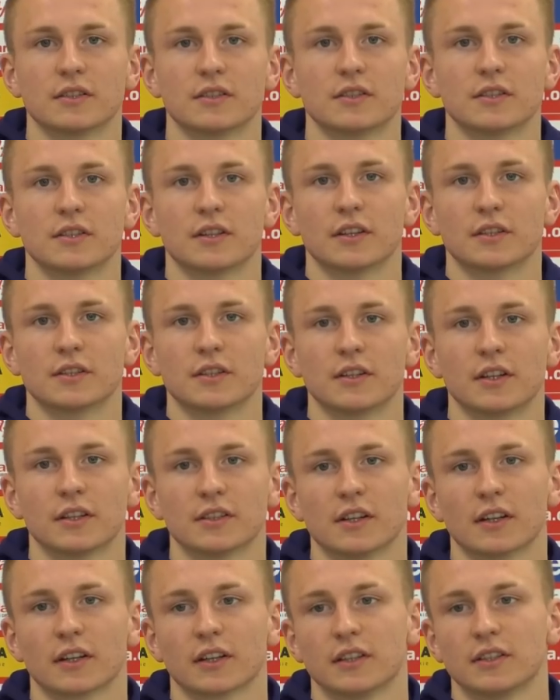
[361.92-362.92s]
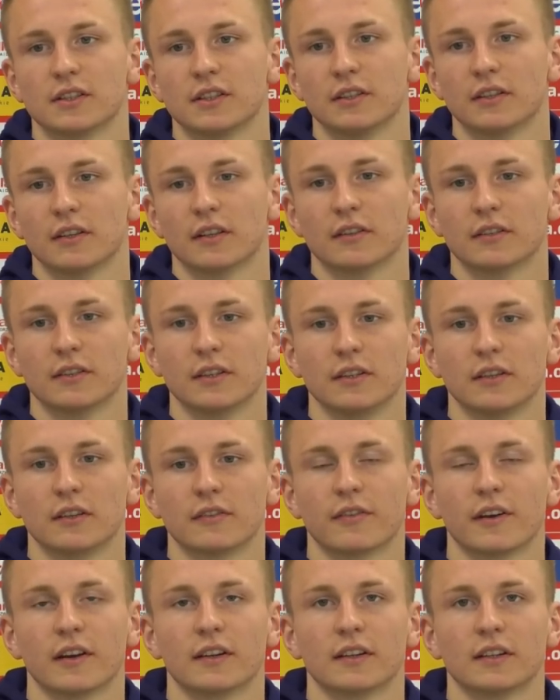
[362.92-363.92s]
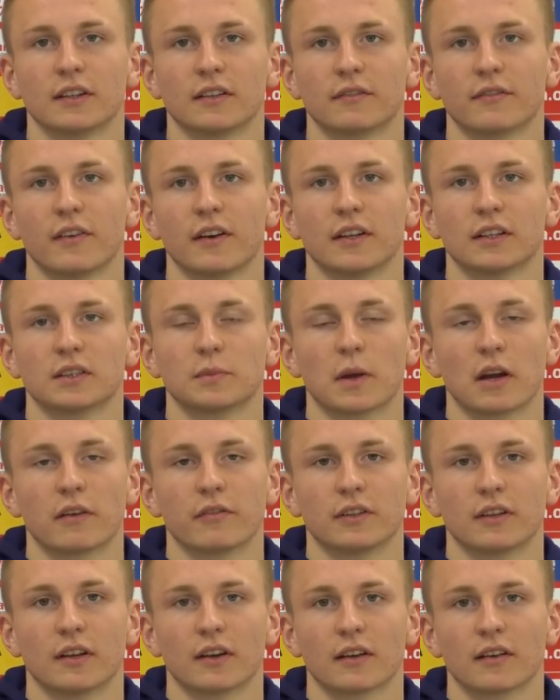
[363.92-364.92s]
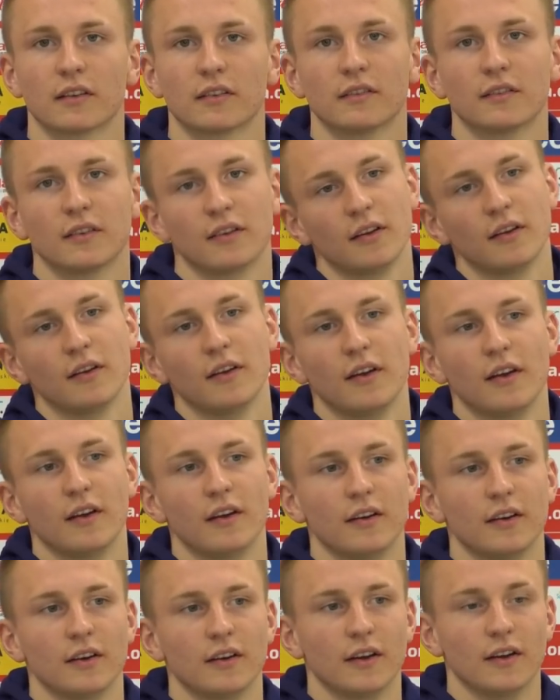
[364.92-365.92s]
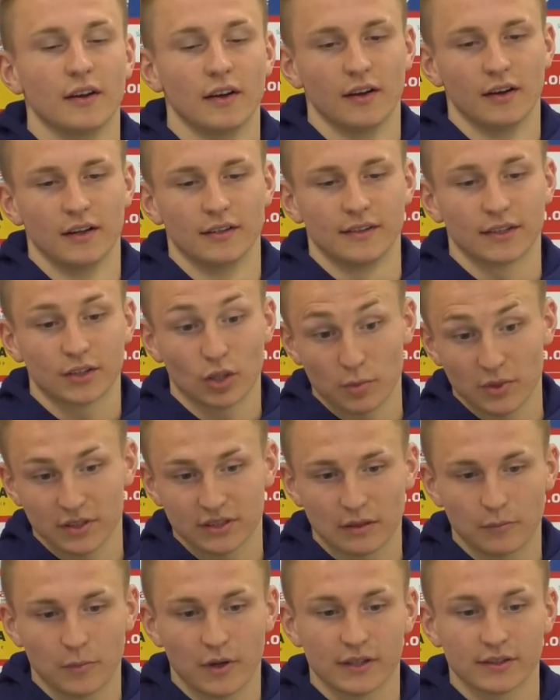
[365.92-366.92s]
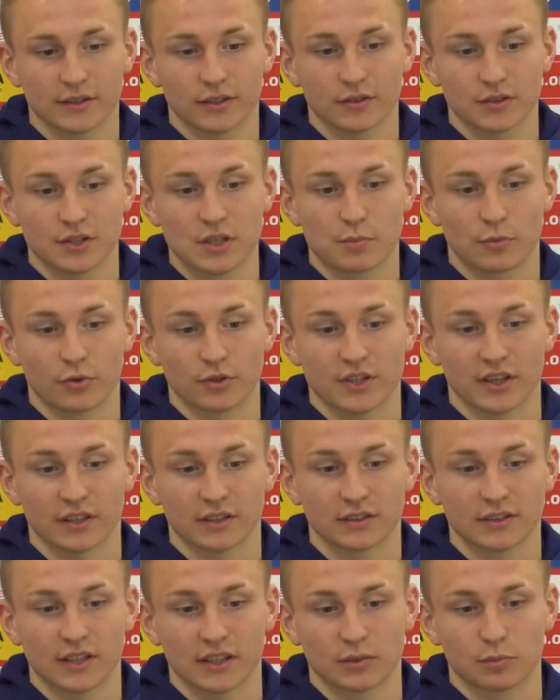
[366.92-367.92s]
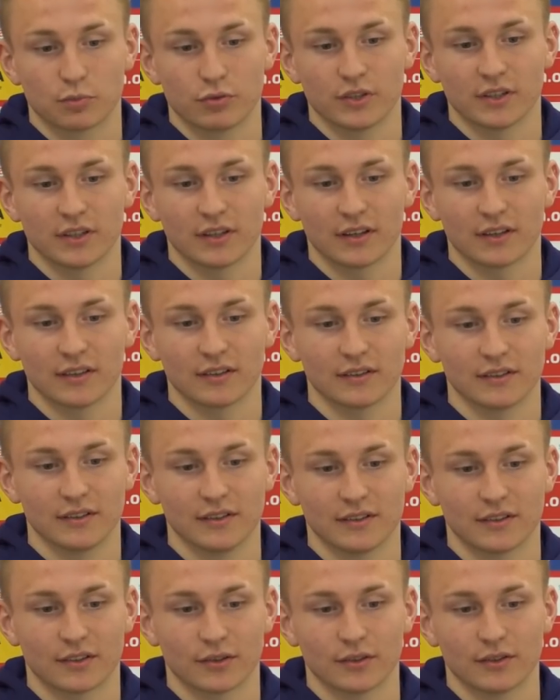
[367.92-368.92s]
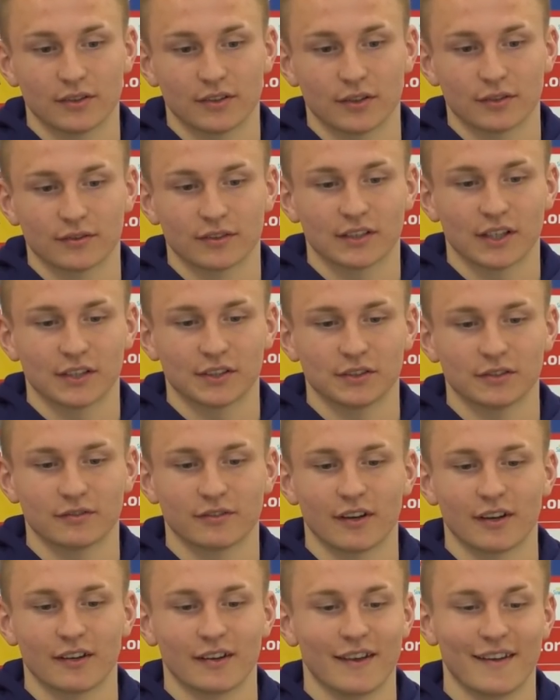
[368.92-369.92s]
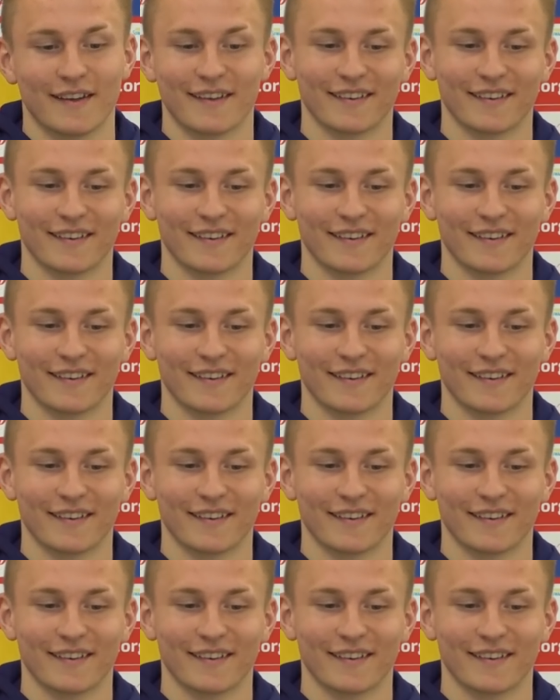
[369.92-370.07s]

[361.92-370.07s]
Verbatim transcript: czy, czy, czy, czy też na jakieś inne, inne fajne, fajne sprawy, tak? Natomiast tam bardzo szybko czas, czas płynie, ale i to, i to jest w zasadzie niefajne.